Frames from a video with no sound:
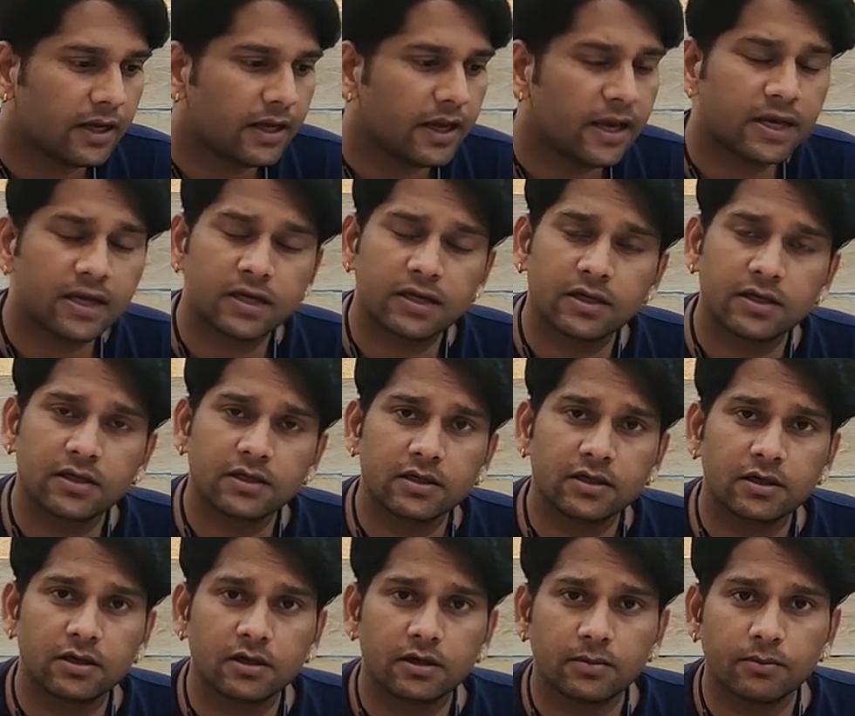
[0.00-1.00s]
एक
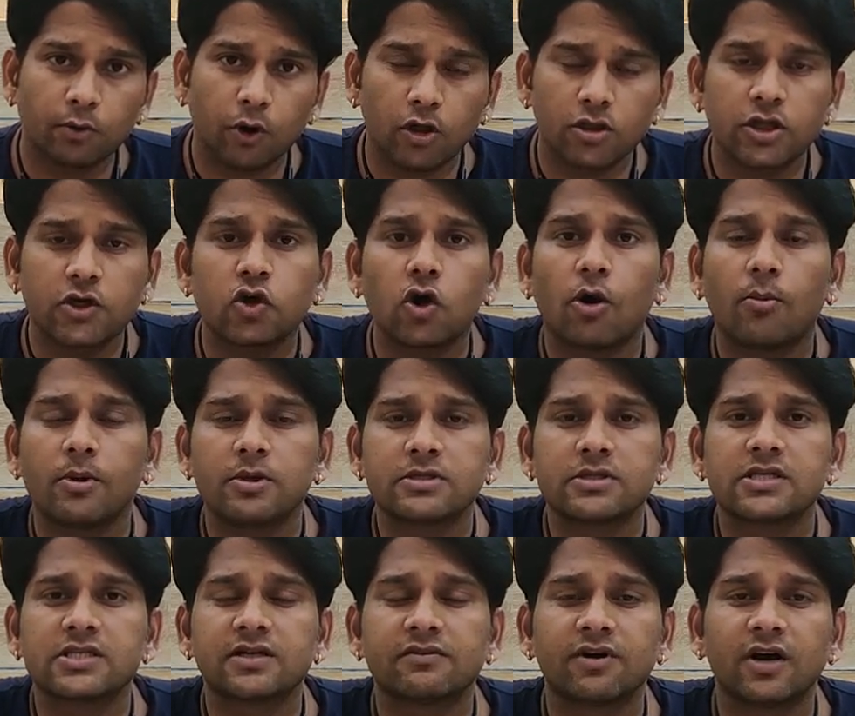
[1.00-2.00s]
बहुत ही कॉमन
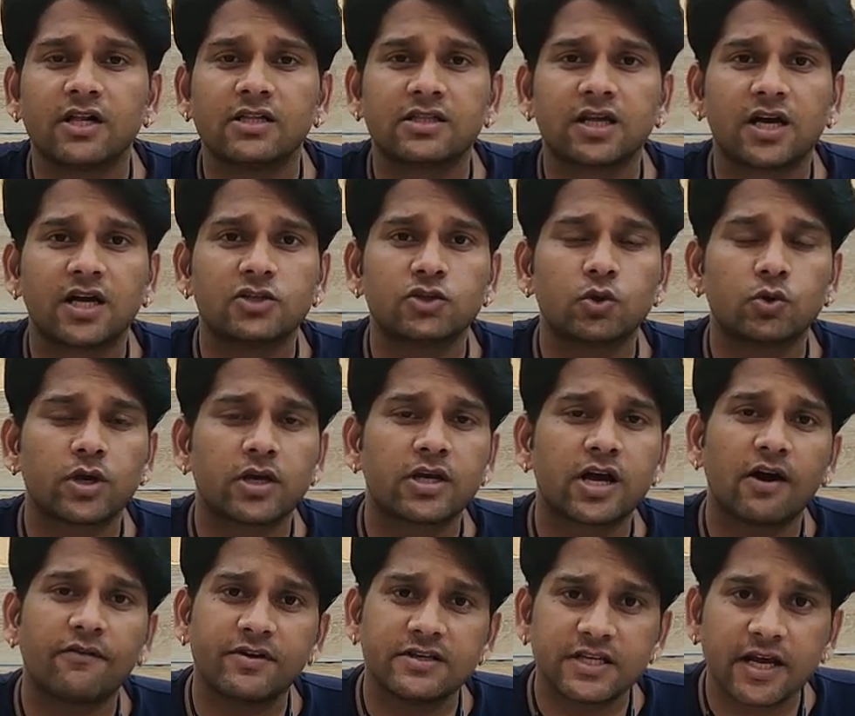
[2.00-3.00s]
सा सवाल था जो कि
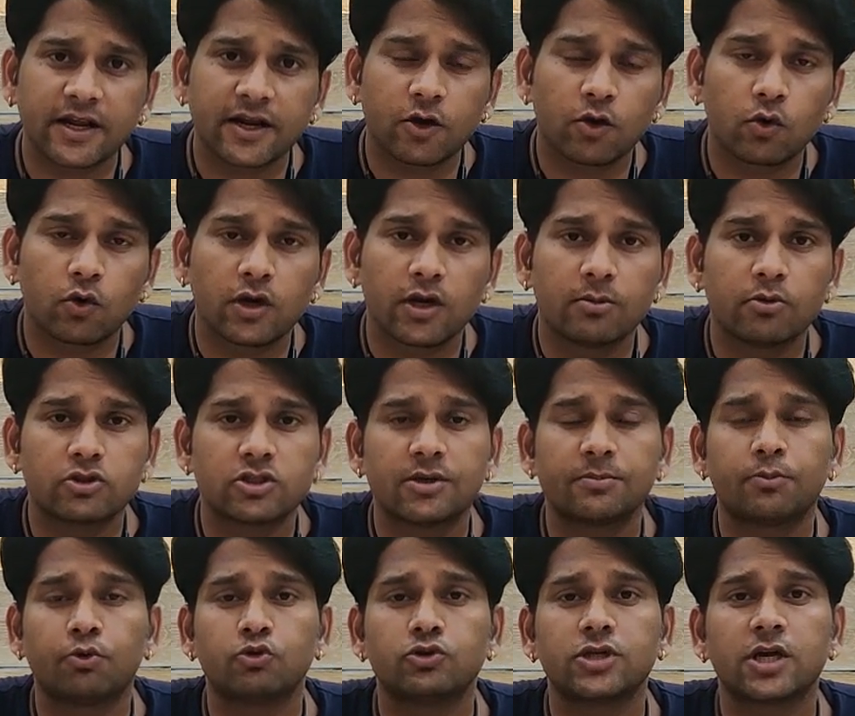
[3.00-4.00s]
काफ़ी सारे लोगों ने मुझसे
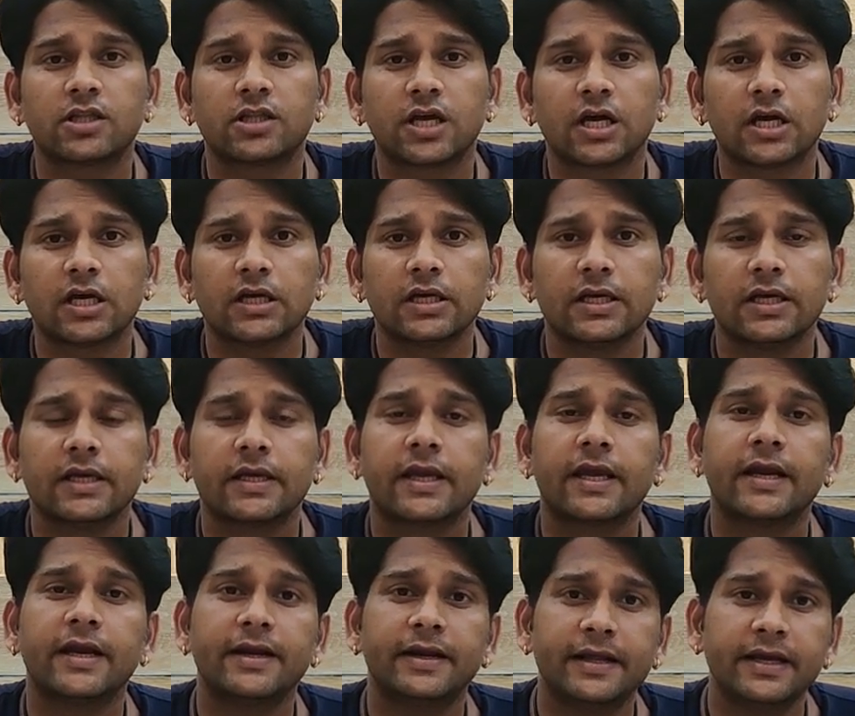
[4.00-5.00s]
पूछा था
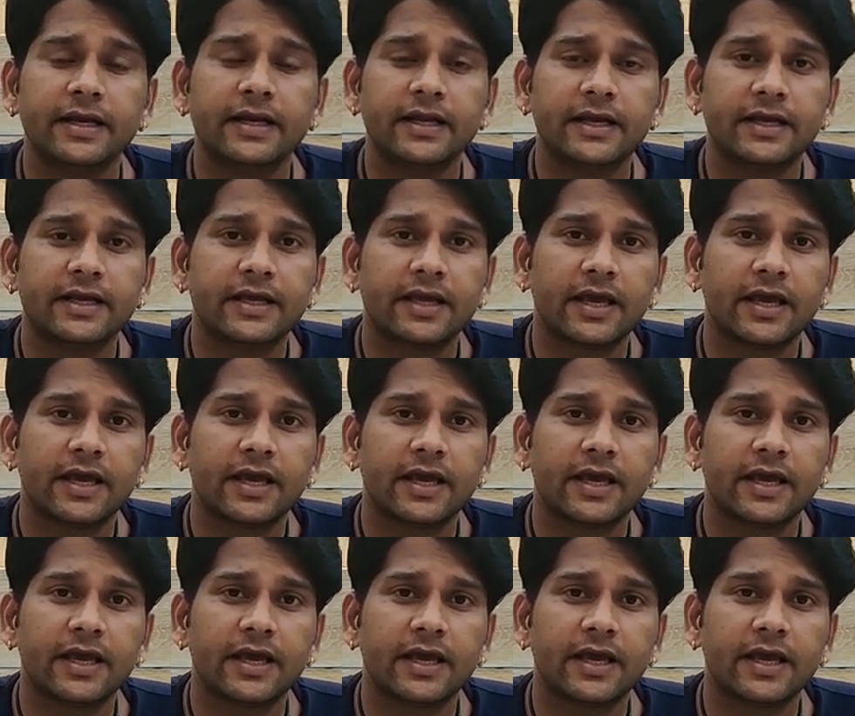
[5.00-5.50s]
कि डी लिग